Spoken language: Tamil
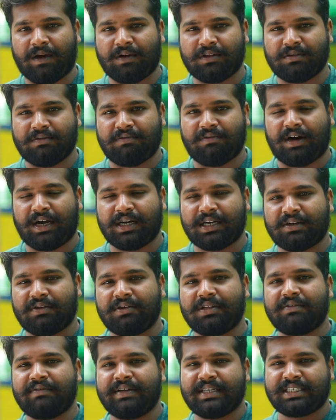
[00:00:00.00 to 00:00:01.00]
அதாவது வாட்டரை
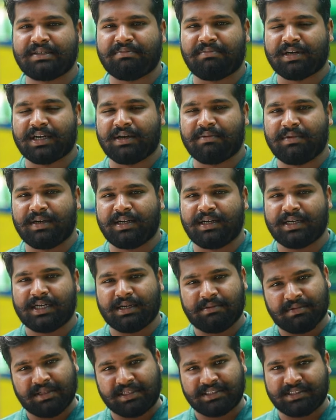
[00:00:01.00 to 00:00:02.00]
வந்து வேஸ்ட் பண்ணாமல்
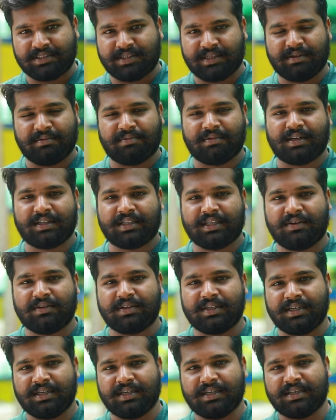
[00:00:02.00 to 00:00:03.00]
நம்ம சிஸ்டத்தை பண்ணுறது தான்
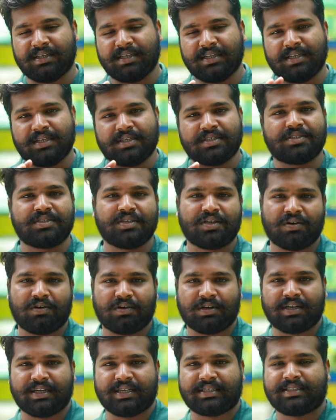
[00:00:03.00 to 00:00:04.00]
வந்து ஜீரோ வாட்டர்